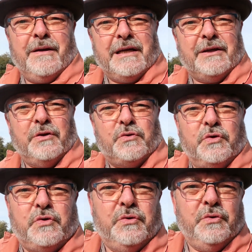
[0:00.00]
Quelques
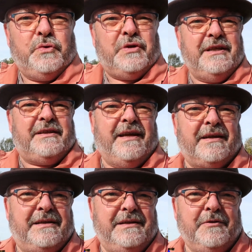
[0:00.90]
trucs
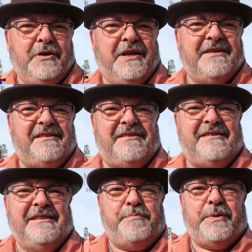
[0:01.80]
utilitaires qui ne
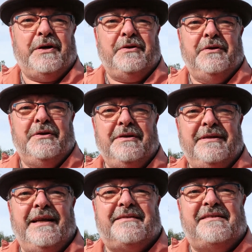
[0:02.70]
nécessitent pas
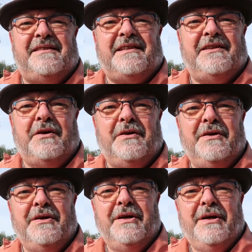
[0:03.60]
d'électricité
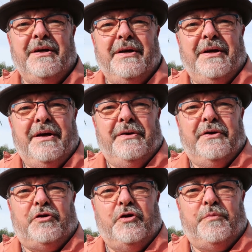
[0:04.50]
dans
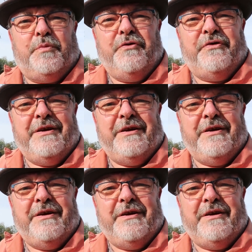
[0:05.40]
notre euh, bonne